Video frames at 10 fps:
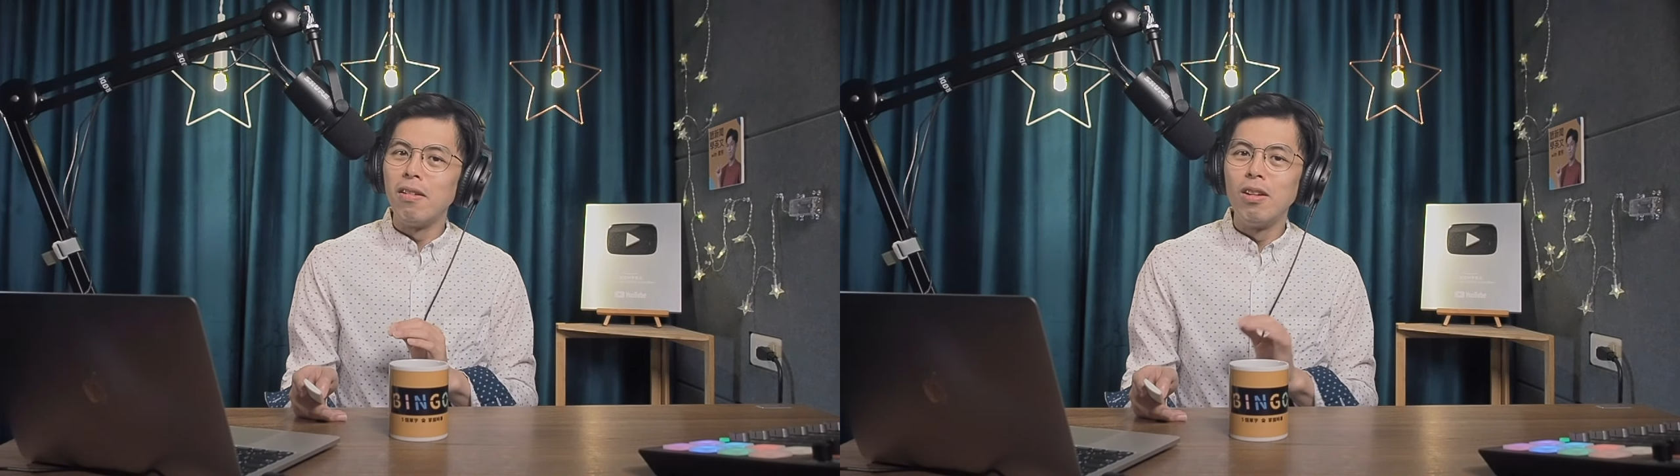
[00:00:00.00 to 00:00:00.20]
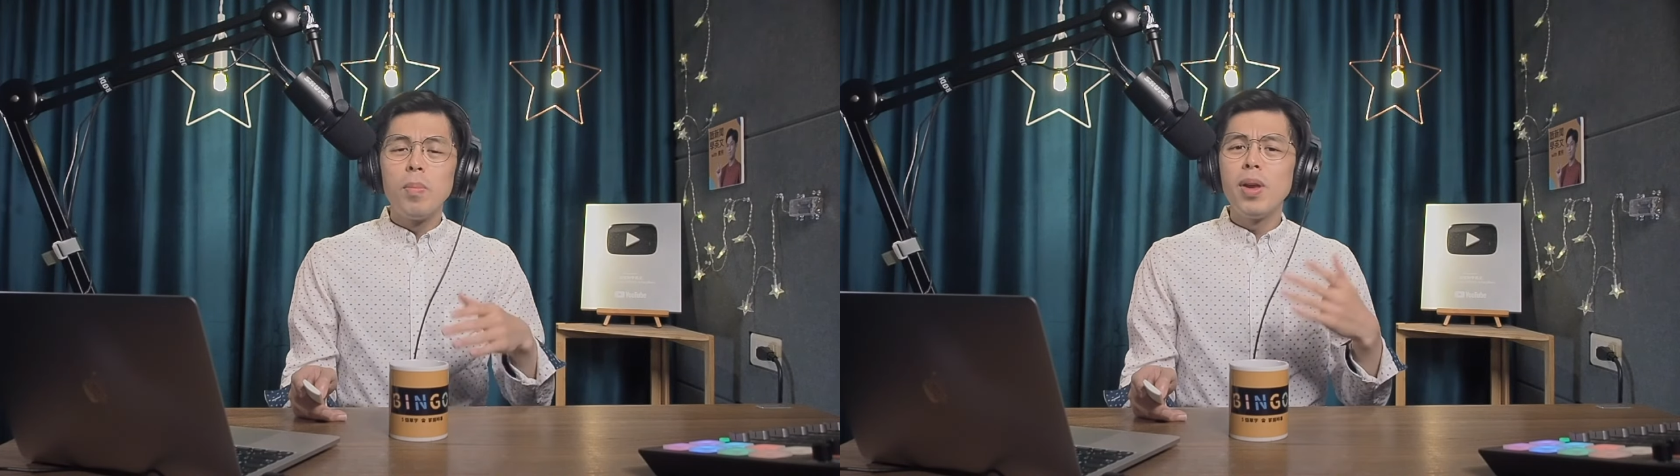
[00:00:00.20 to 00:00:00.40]

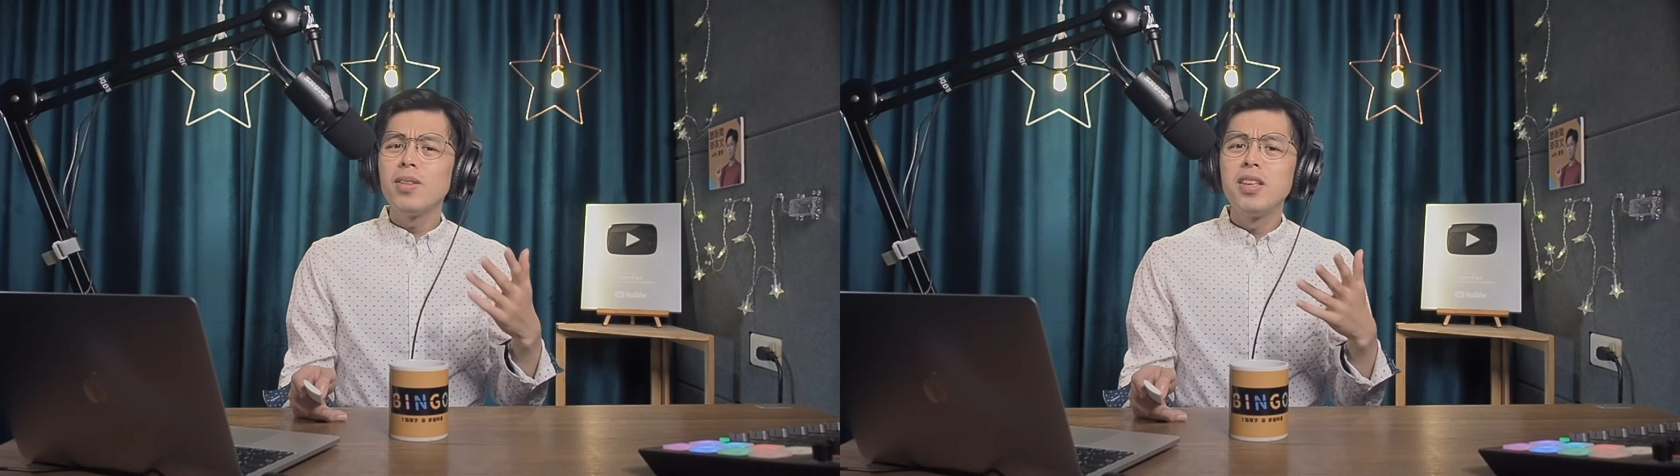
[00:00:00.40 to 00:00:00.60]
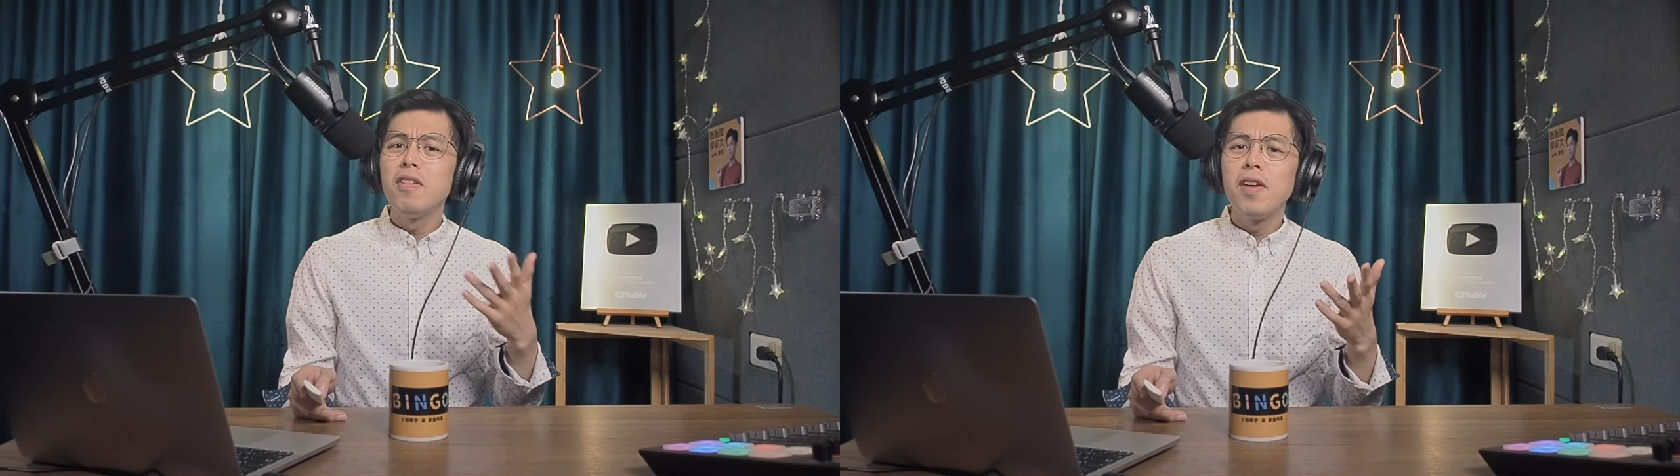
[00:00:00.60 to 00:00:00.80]
吼，不要直
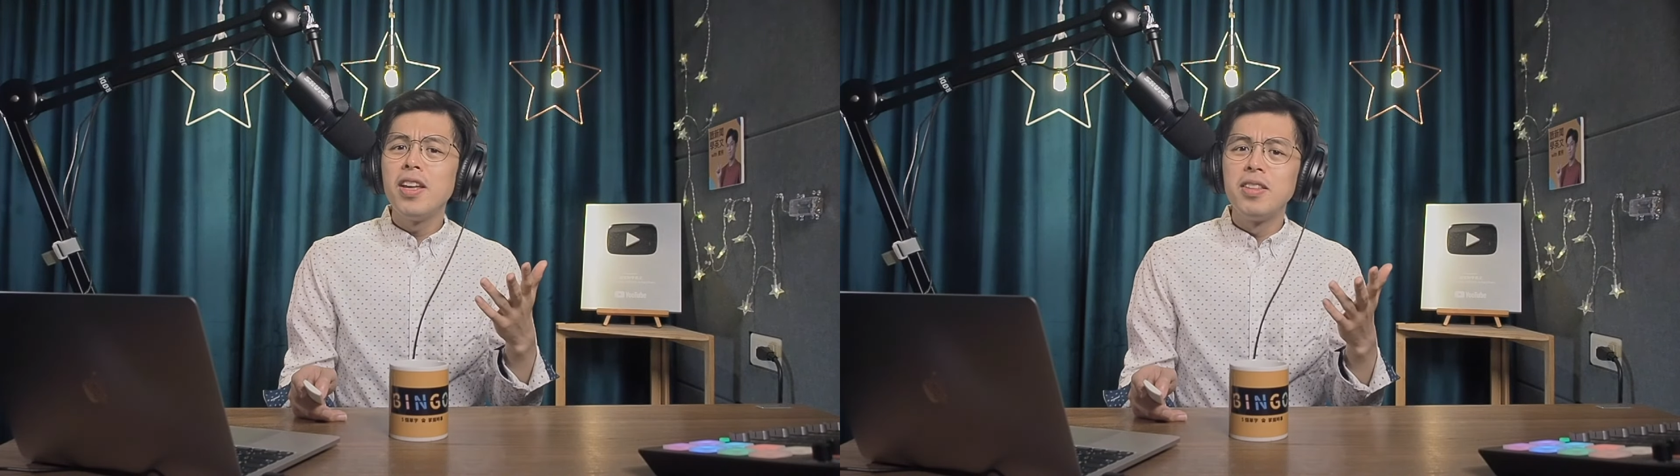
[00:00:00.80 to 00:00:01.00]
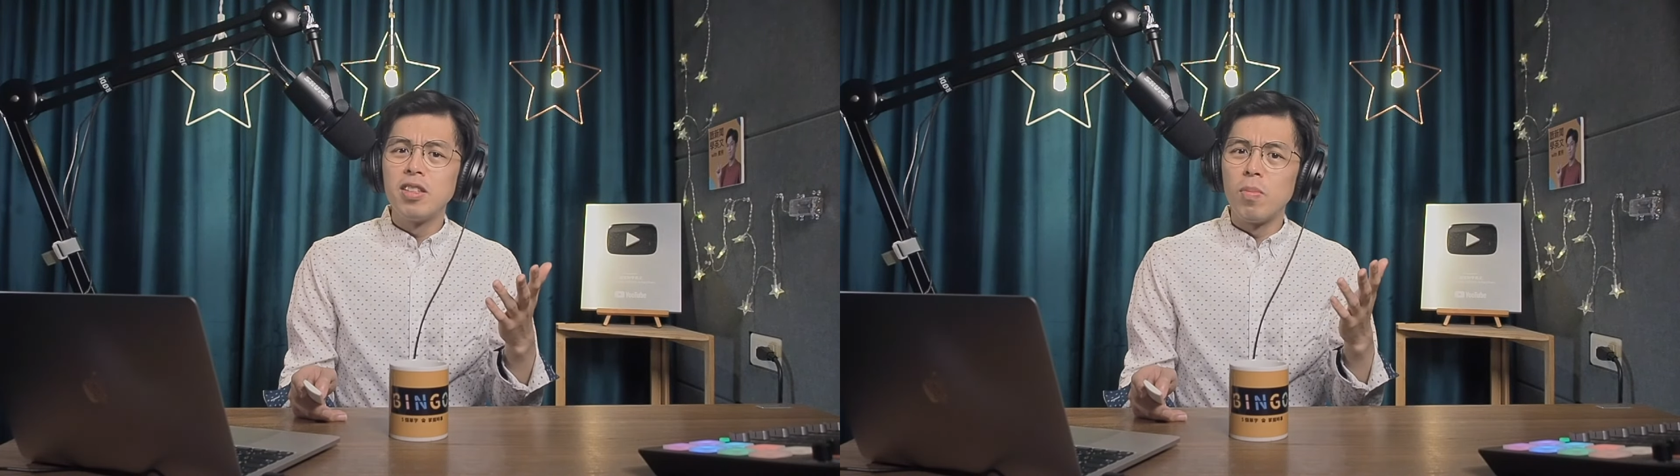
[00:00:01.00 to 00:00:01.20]
接翻译
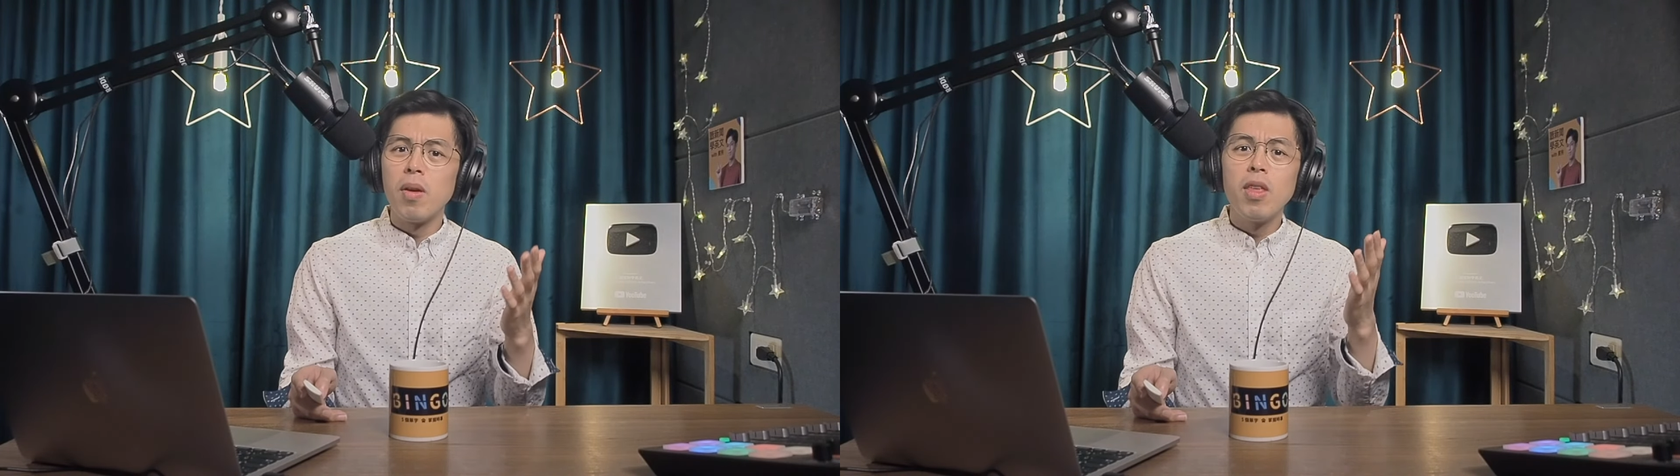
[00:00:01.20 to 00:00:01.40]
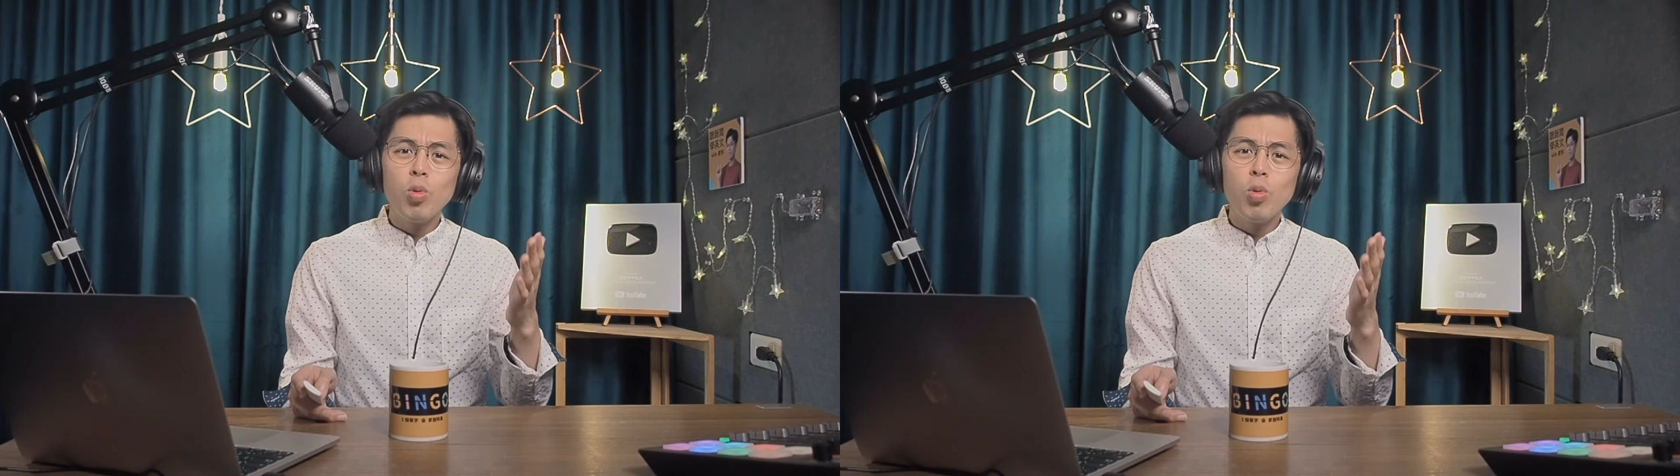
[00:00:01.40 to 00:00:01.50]
成什么 The